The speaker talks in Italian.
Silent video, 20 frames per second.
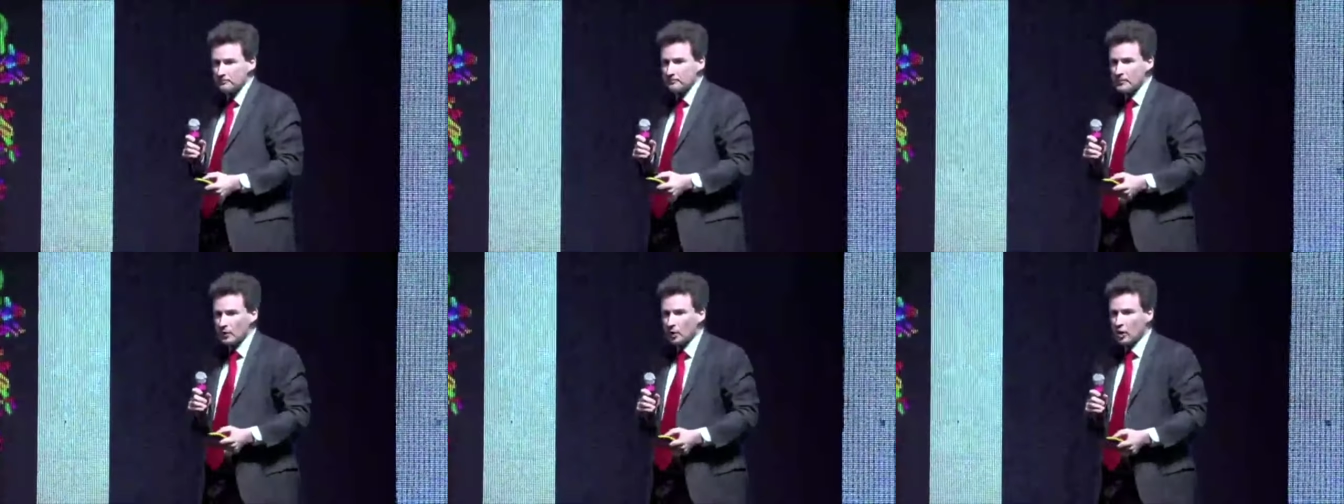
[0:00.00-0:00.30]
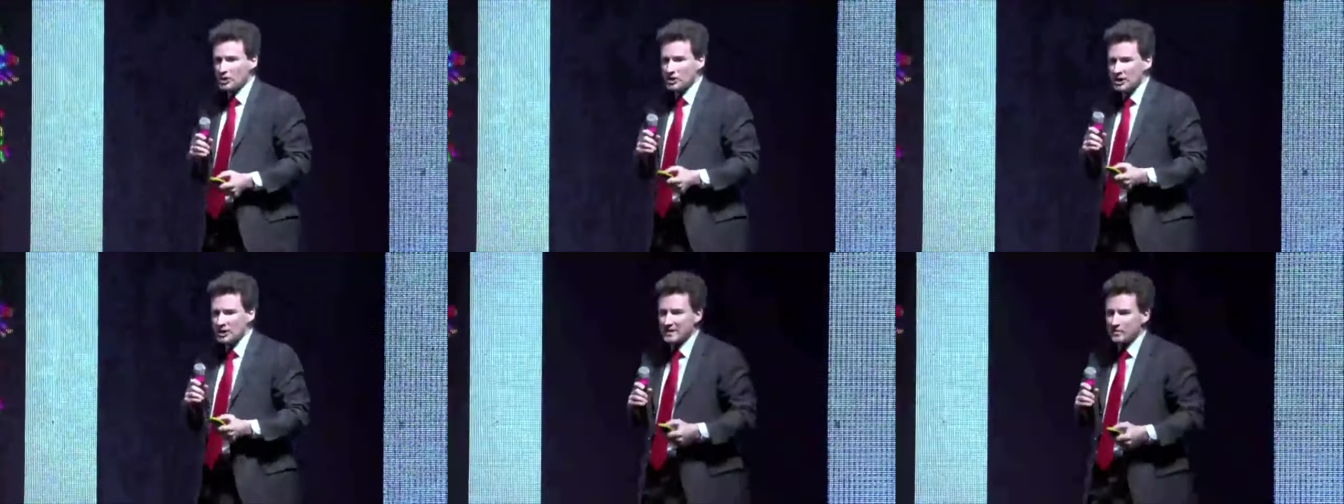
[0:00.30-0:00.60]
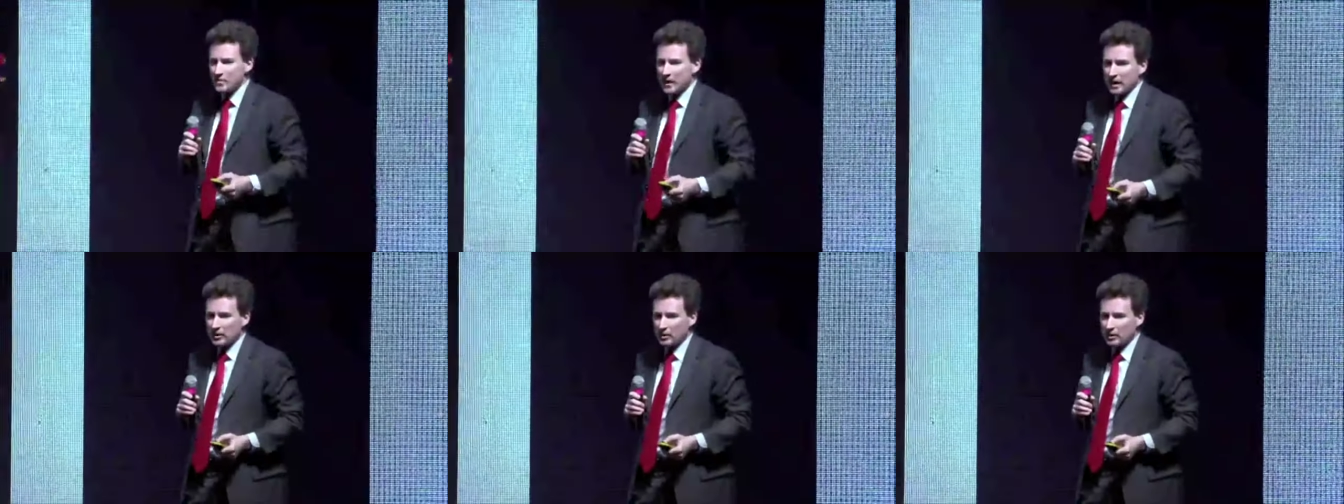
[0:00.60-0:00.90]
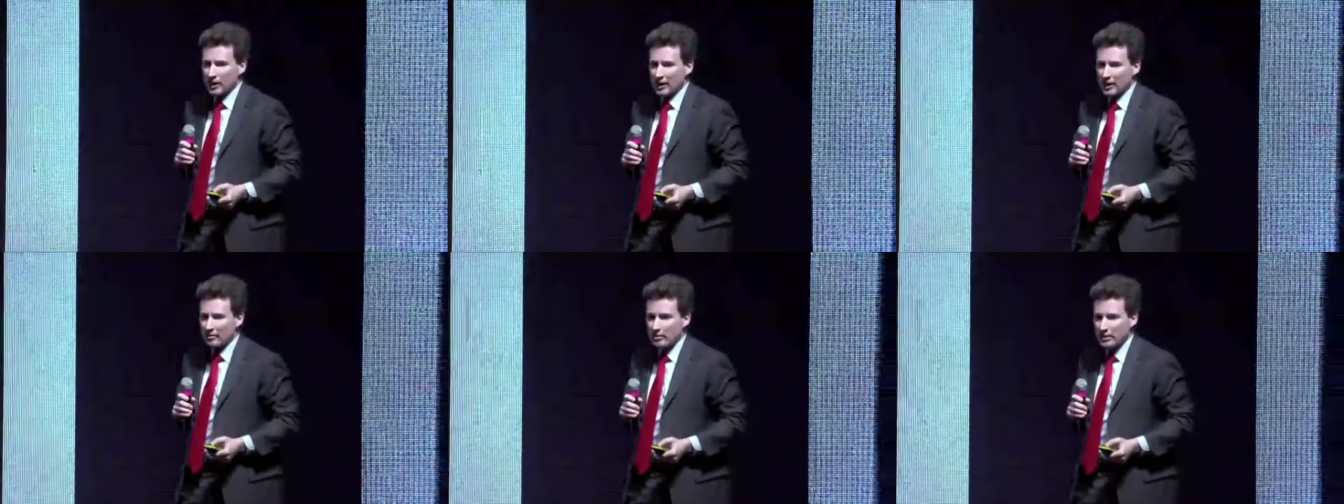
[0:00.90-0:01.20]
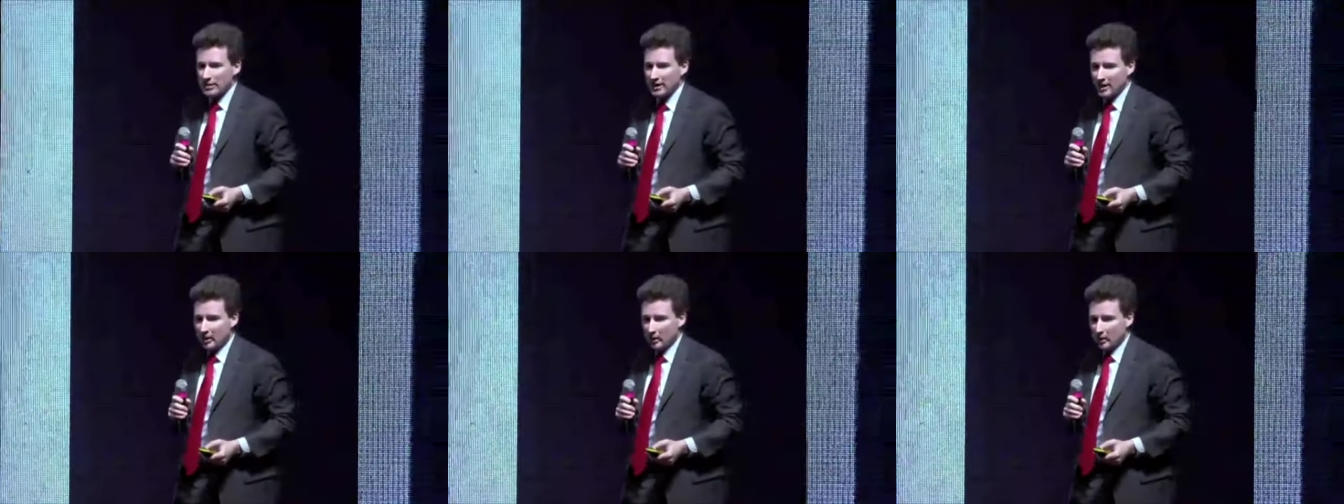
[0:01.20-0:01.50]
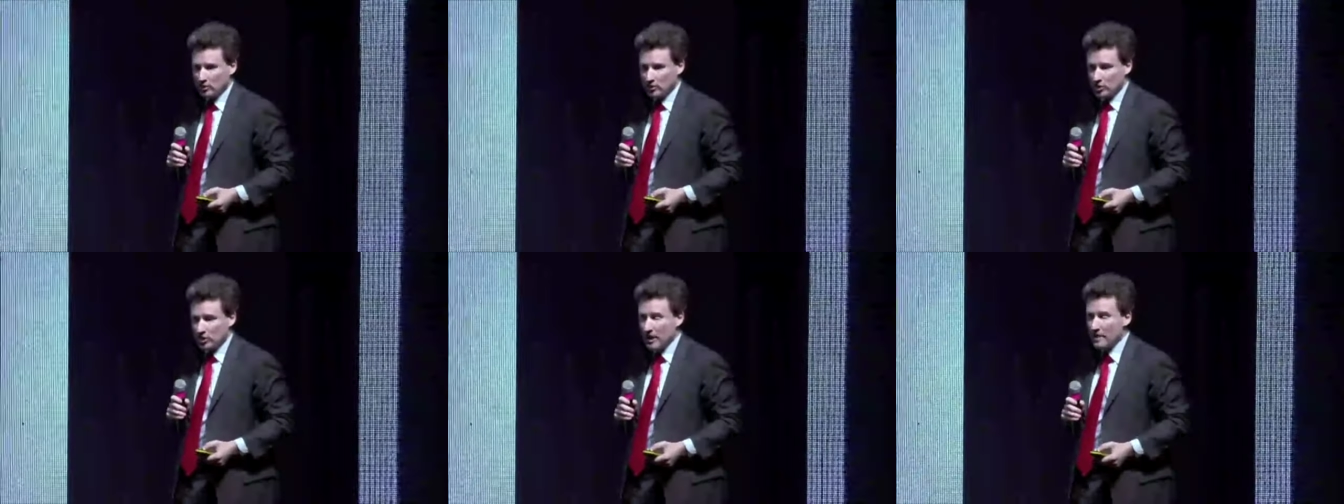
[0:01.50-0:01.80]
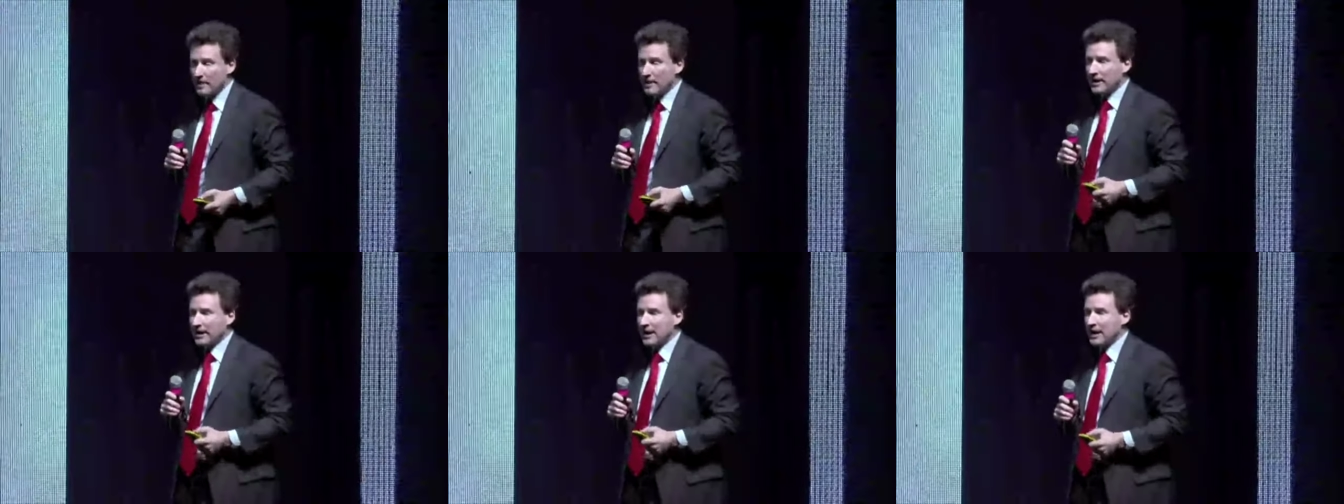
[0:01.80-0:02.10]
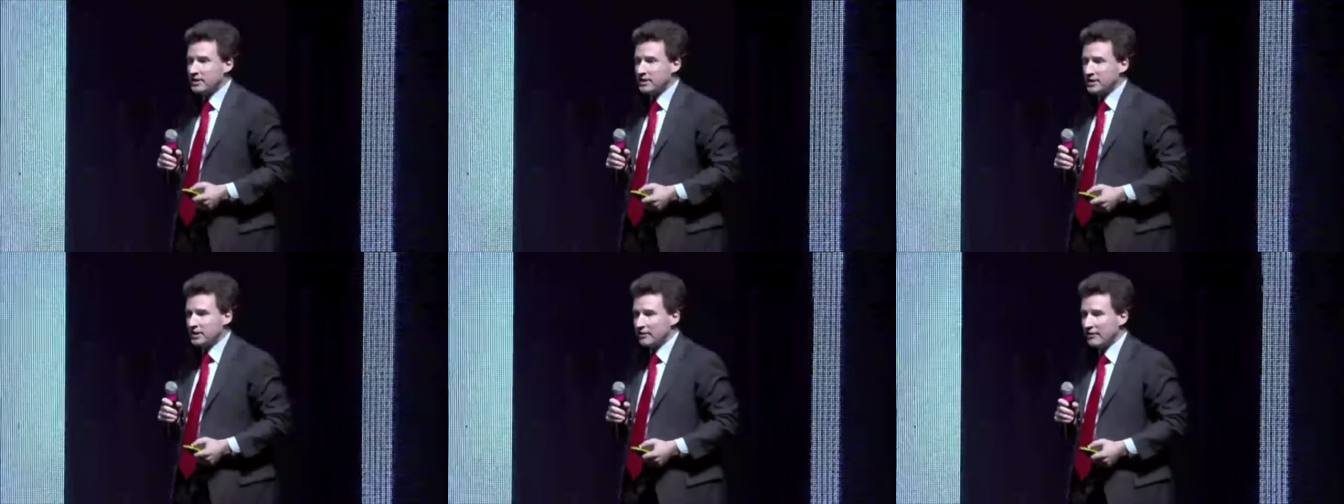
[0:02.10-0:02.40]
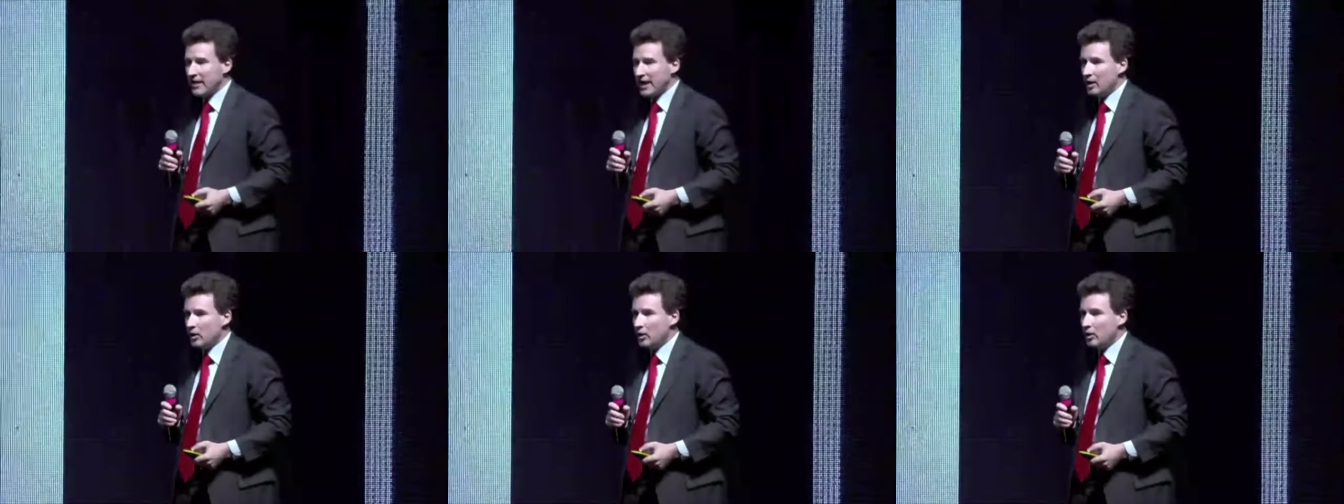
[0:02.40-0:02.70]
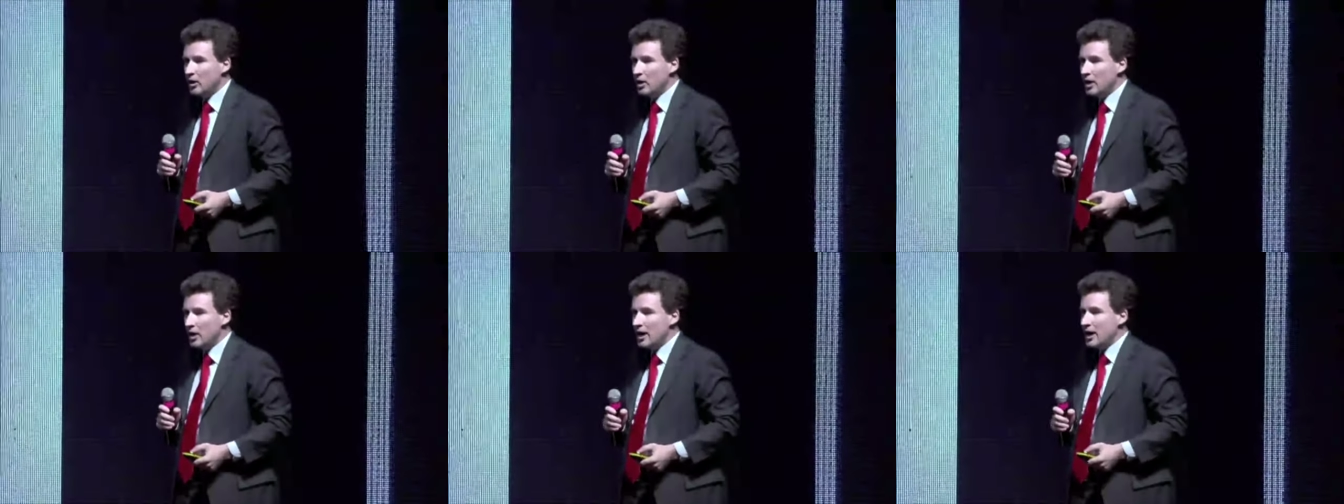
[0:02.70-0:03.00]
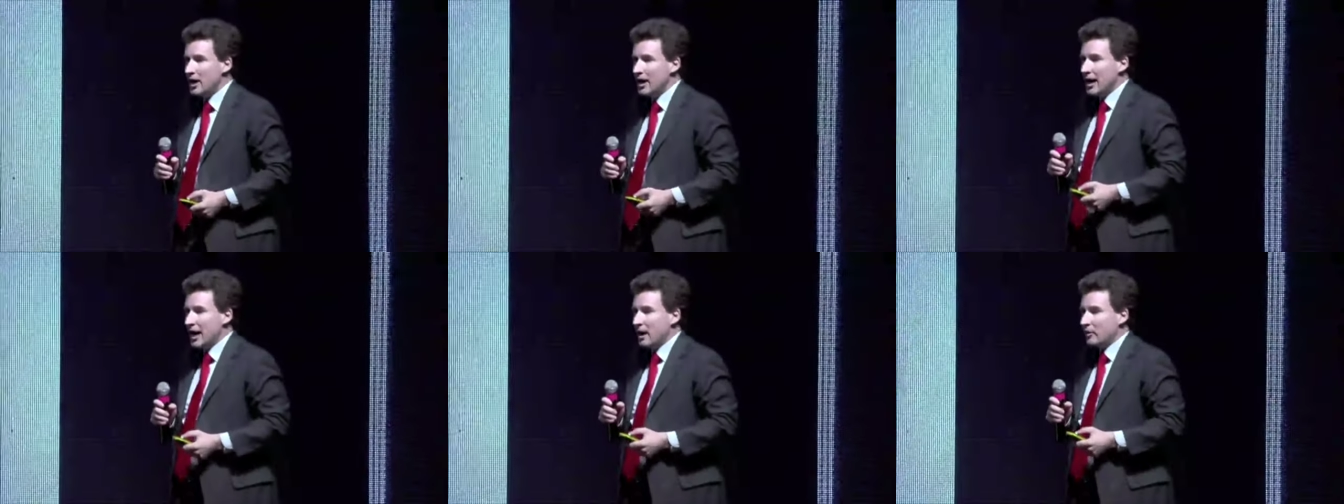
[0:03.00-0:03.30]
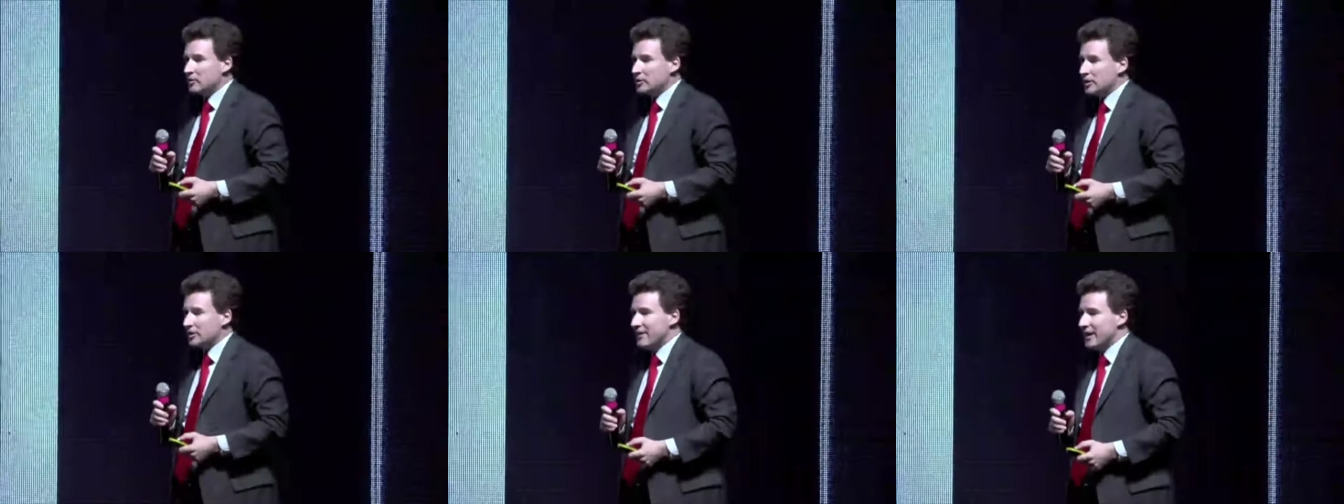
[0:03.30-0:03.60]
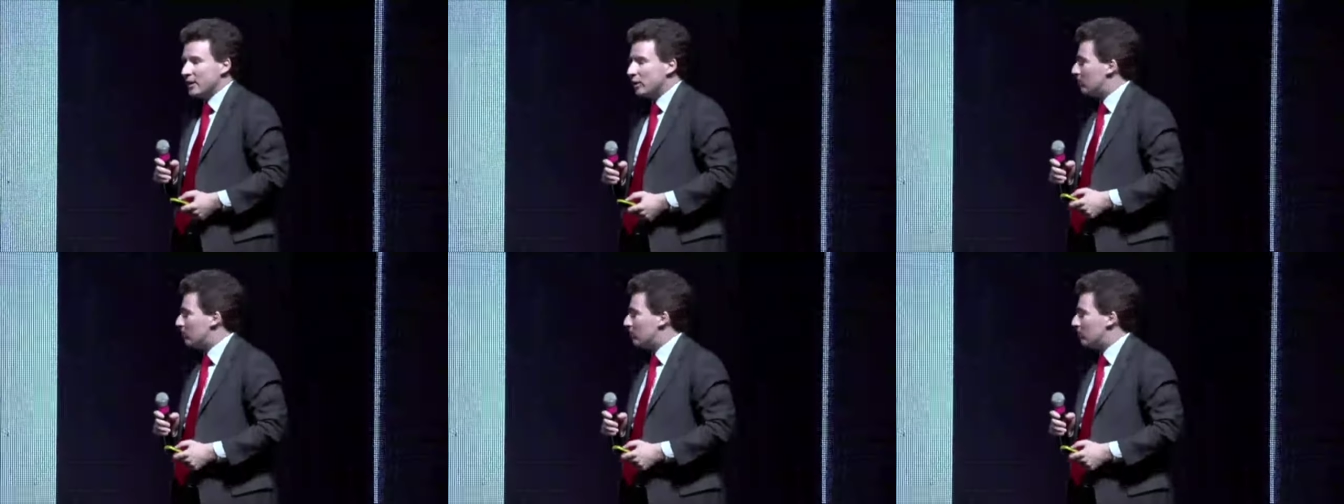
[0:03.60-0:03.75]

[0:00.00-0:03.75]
Cosa siamo in grado di capire oggi? Che il cervello è un cervello